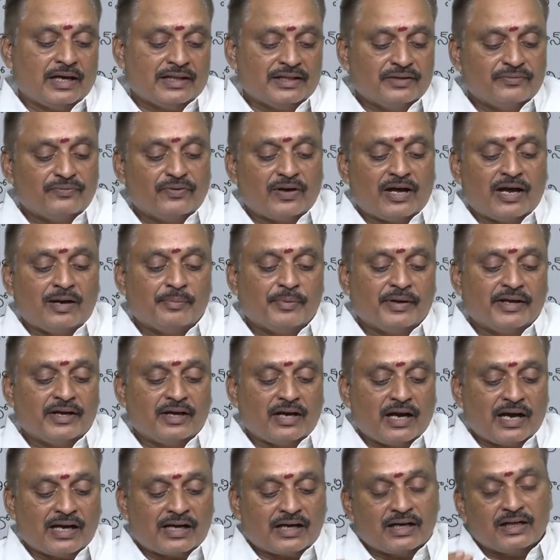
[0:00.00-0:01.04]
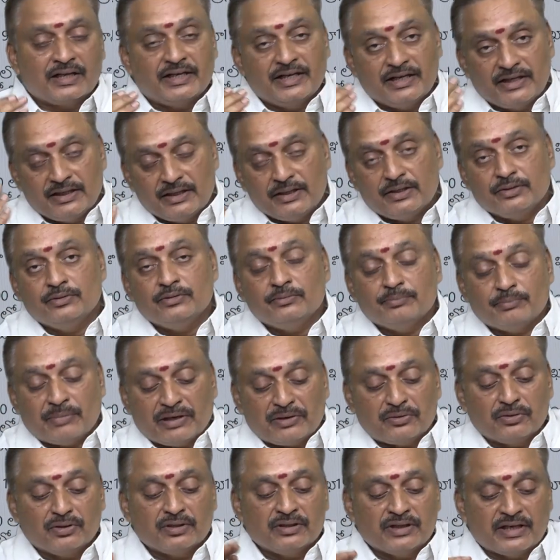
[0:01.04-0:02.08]
అది ఫ్లాప్ అయి అక్కడ హిట్
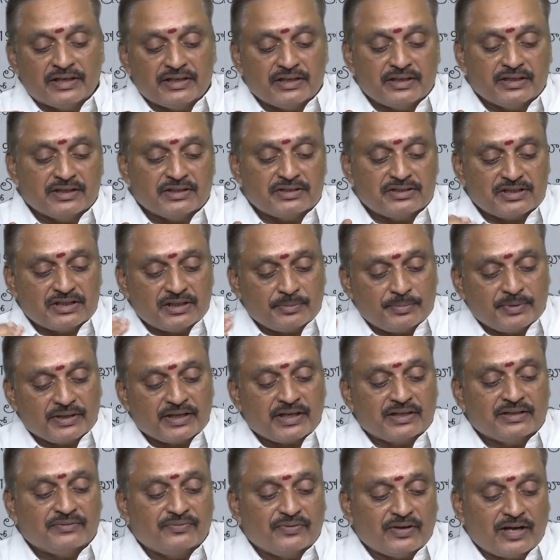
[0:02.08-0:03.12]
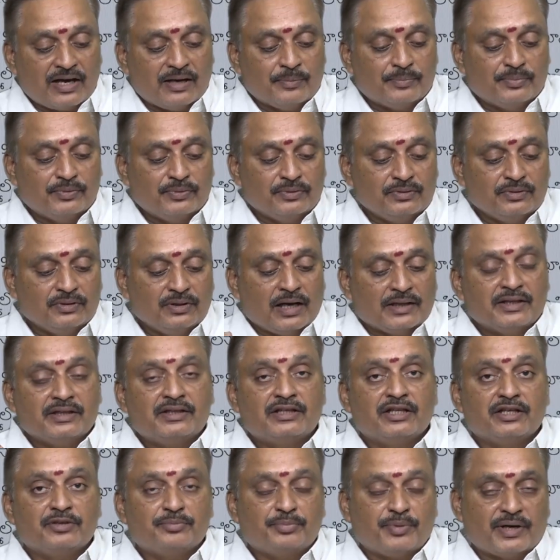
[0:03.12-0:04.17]
మనోడు నడిచేటప్పటికి అది ఫ్లాప్ అది
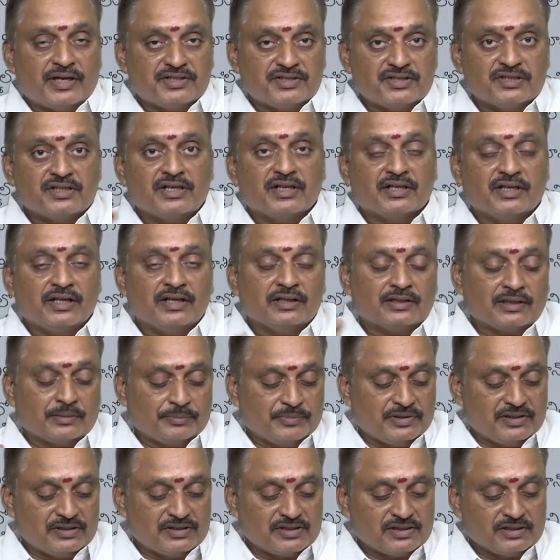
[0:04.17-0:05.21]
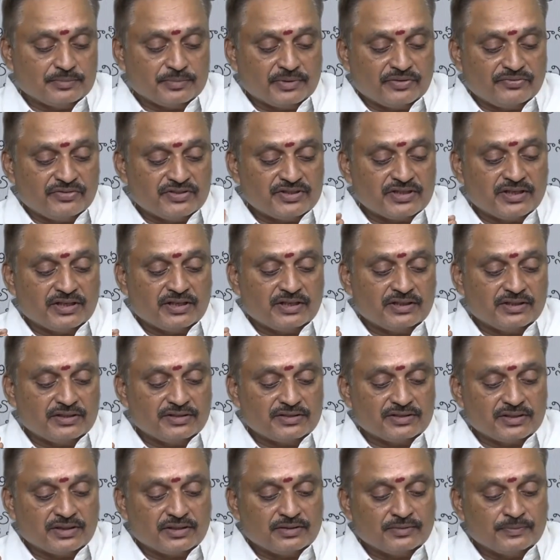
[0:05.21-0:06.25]
తిరుపాచి అనే తమిళ్ సినిమా విజయ్
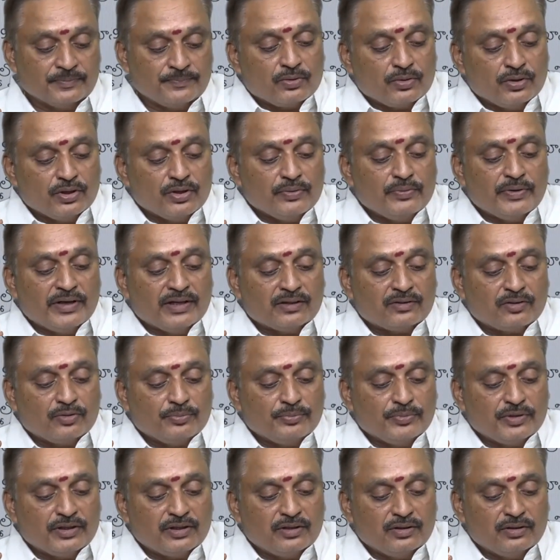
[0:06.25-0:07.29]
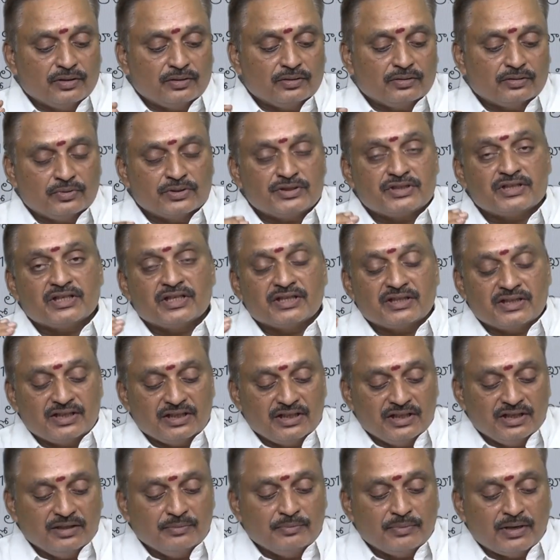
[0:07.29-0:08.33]
నటించాడు రెండు వేల తొమ్మిదిలో వచ్చిన
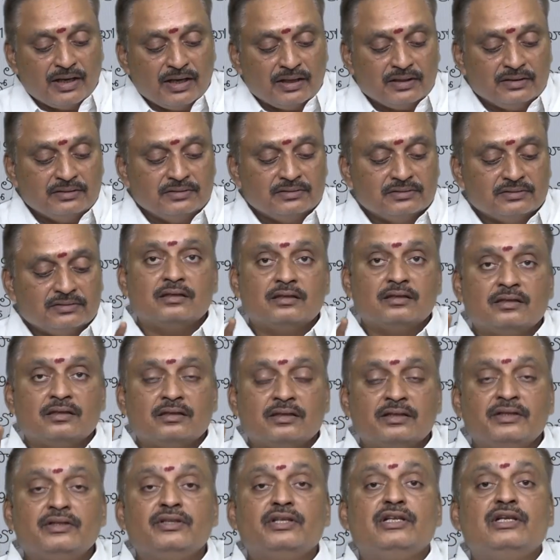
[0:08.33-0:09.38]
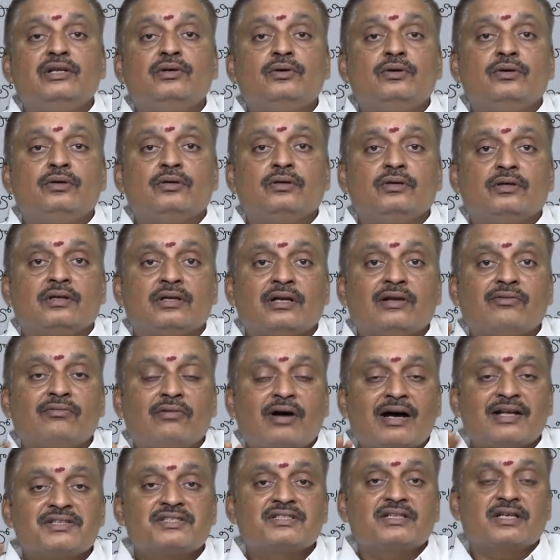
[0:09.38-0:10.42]
తీన్మారు హిందీలో లవ్
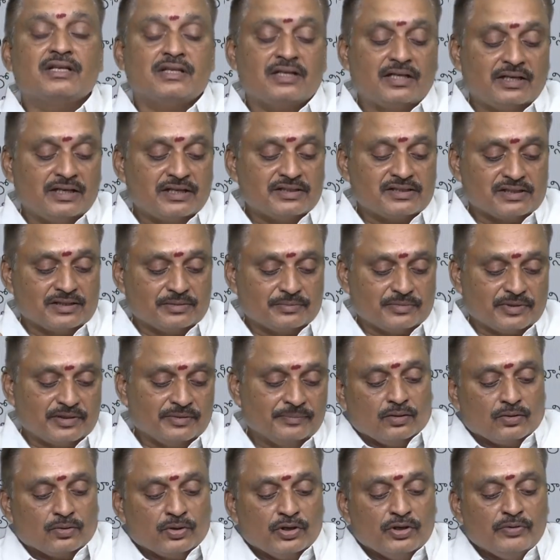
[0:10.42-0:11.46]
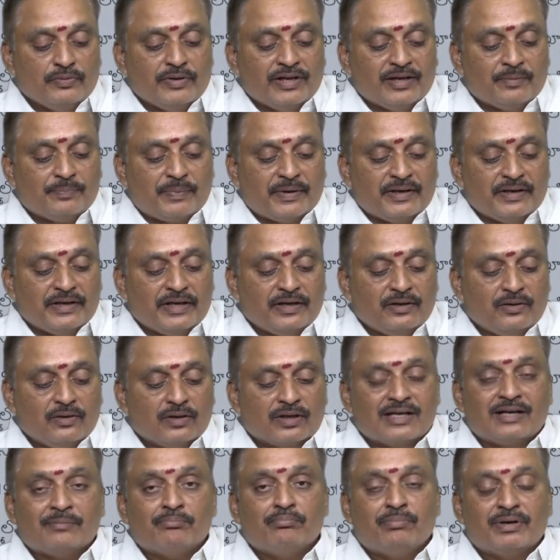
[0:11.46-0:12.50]
ఆజ్కల్ అనే సినిమా రెండు వేల పన్నెండులో
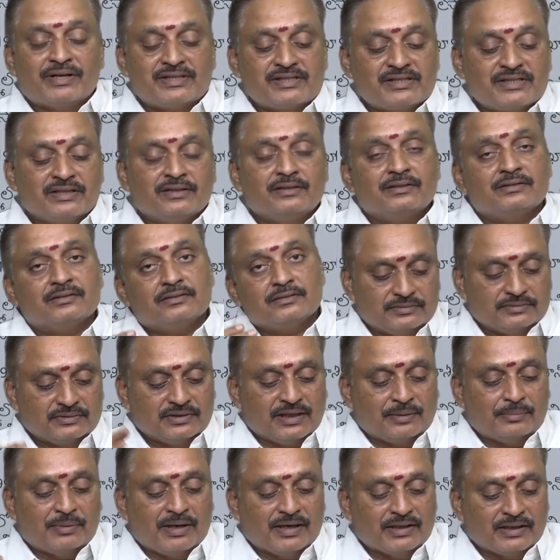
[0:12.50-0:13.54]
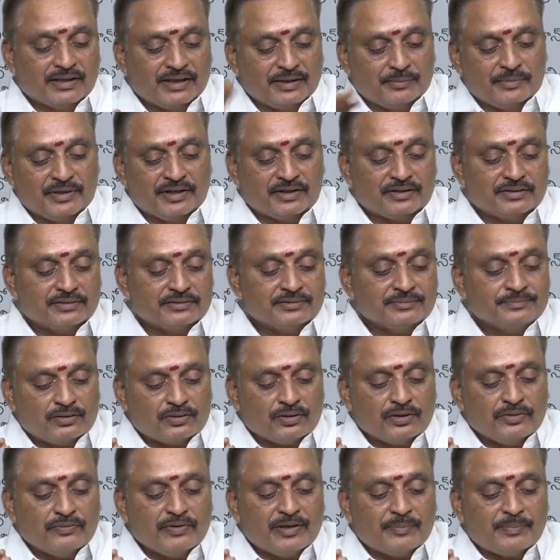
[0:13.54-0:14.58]
గబ్బర్ సింగ్ దబాంగ్ రీమేక్
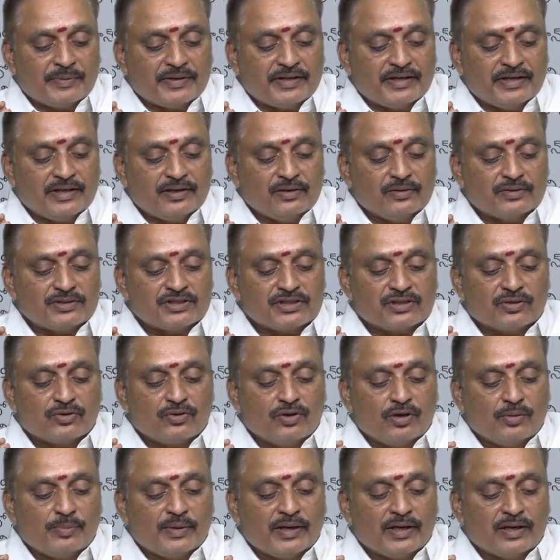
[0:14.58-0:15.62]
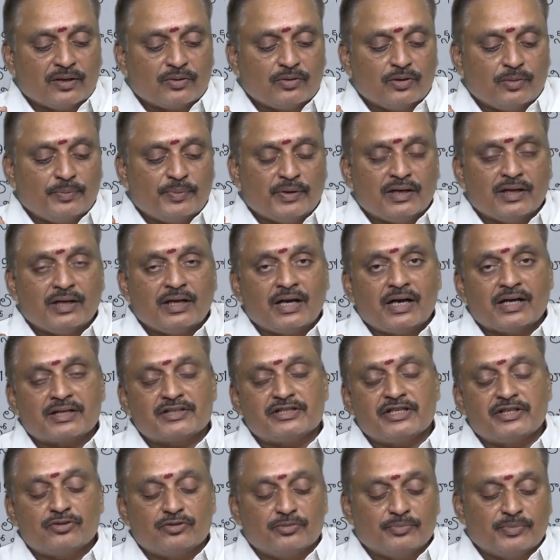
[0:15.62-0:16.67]
రెండు వేల పదిహేనులో వచ్చిన గోపాల గోపాల
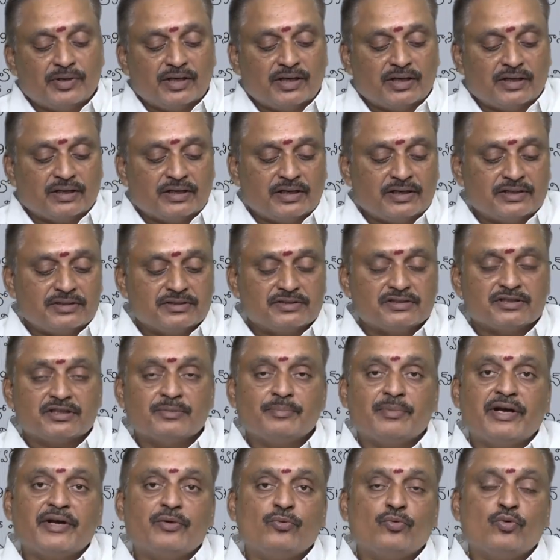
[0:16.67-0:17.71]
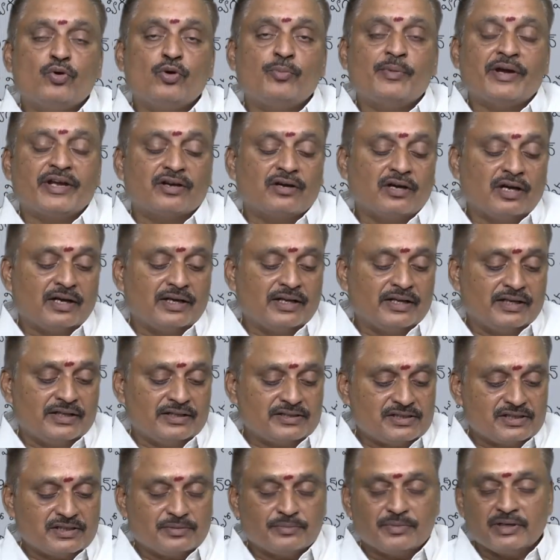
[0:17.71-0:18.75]
అక్షయ్ కుమార్ నటించిన మై ఓ మై గాడ్ అనే
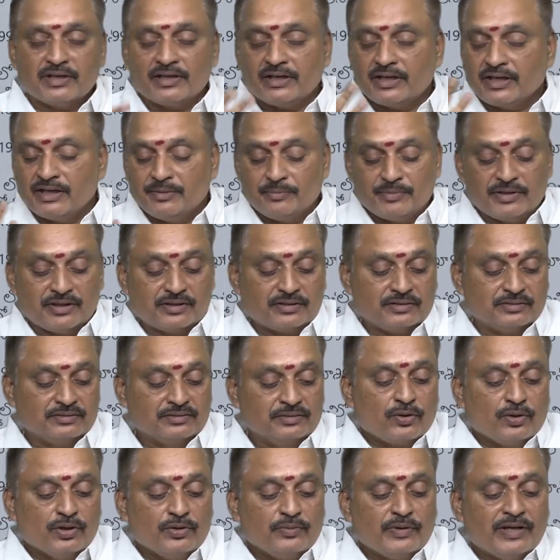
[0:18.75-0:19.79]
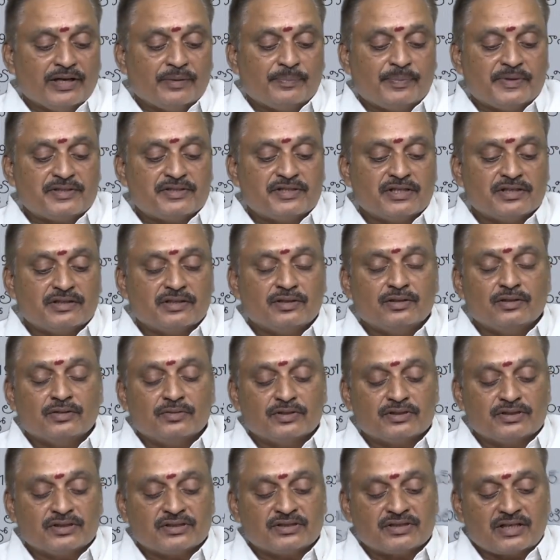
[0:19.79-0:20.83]
సినిమాకి రీమేక్ రెండు వేల పద్దెనిమిదిలో
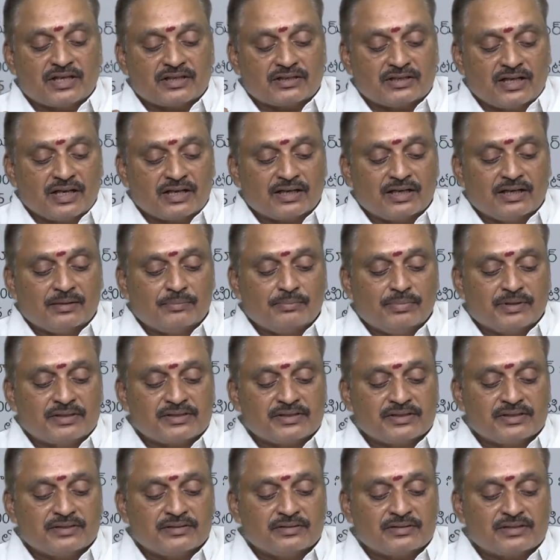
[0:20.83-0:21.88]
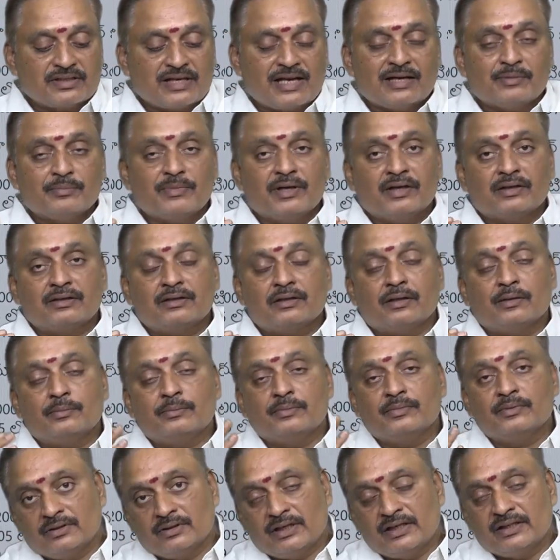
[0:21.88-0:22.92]
వచ్చిన సర్దార్ గబ్బర్ సింగ్ సల్మాన్ ఖాన్
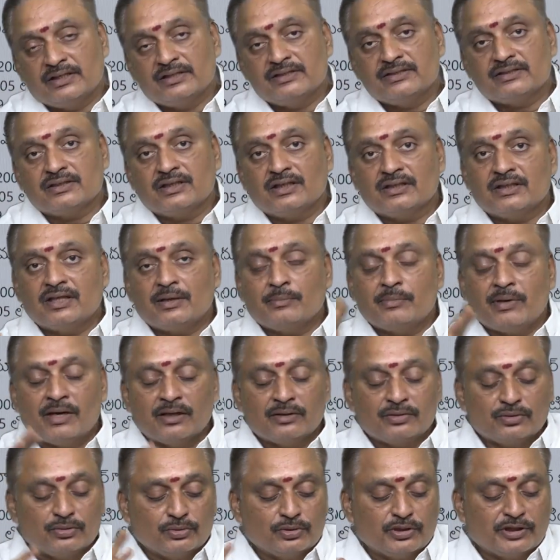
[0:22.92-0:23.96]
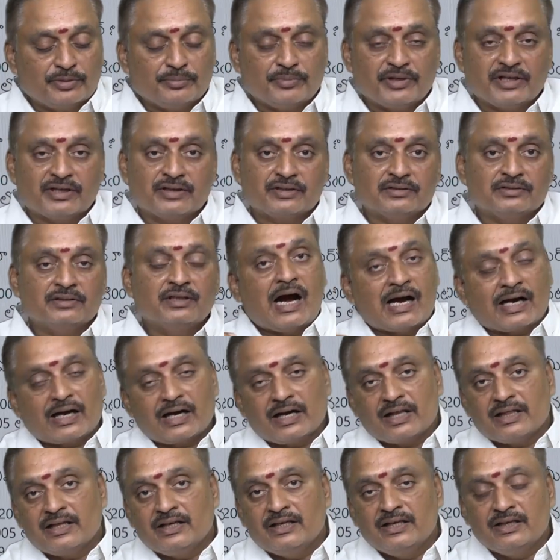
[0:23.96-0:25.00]
నటించిన దబాంగ్ టూ రీమేక్
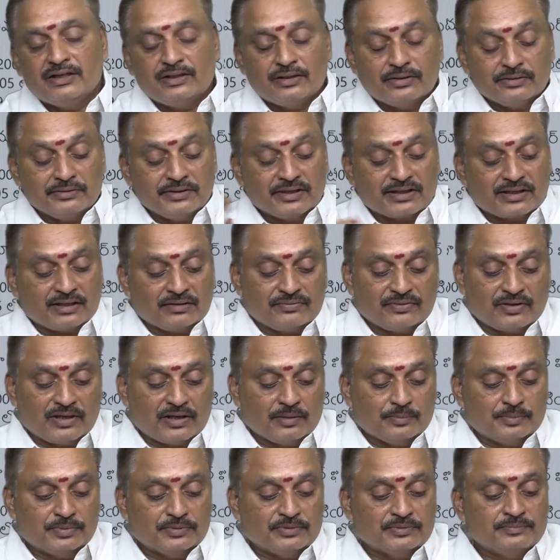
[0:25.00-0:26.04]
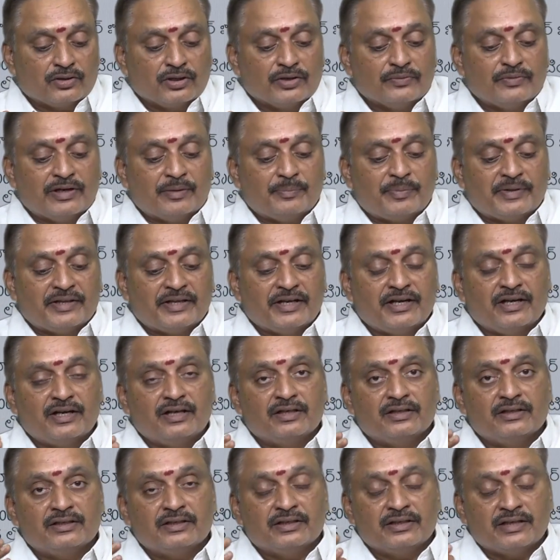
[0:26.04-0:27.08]
అక్కడ అది హిట్ ఇక్కడ ఫ్లాప్ రెండు వేల
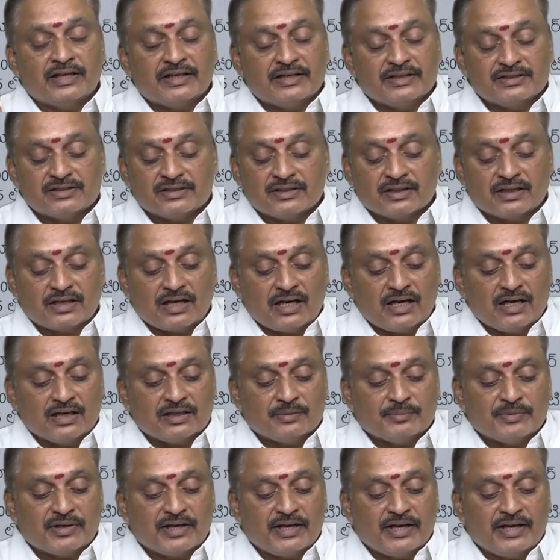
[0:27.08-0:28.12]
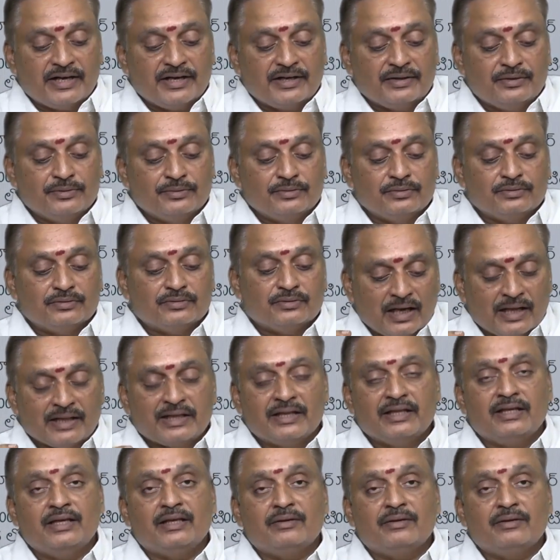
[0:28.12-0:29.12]
పదిహేడులో నటించిన కాటం రాయుడు అది